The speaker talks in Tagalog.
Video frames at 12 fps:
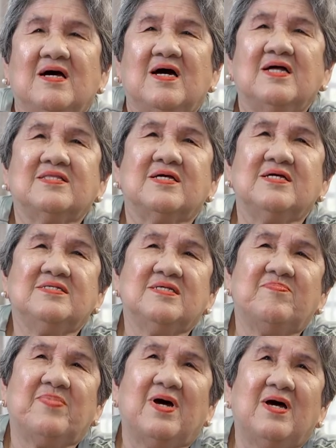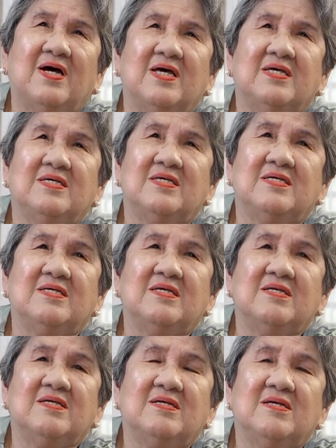At ang isa pa ay
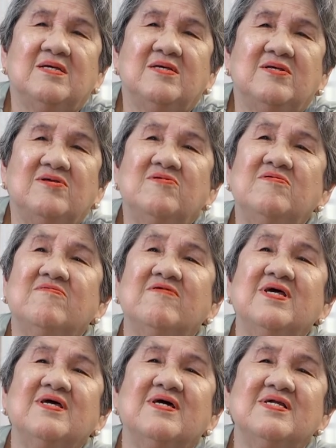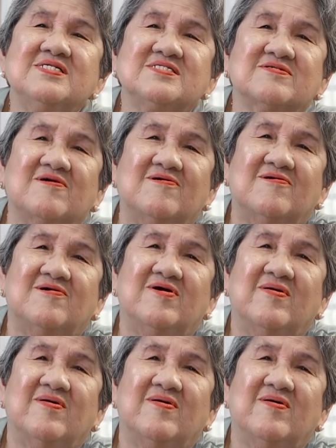yung wrinkles ko.